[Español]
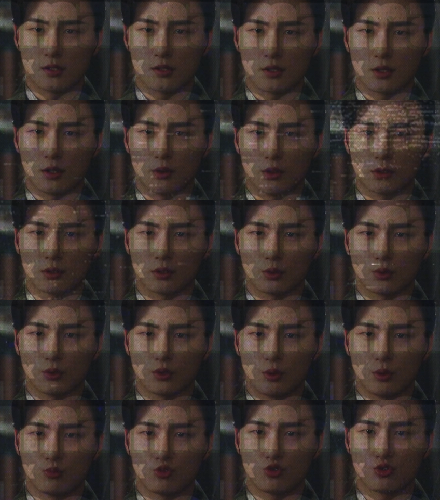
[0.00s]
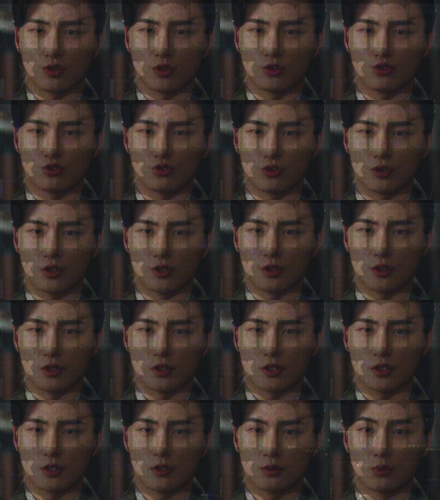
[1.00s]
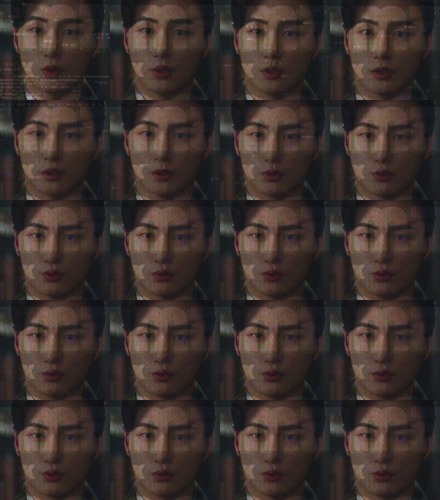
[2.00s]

le remarca que si encuentra una forma de salvar a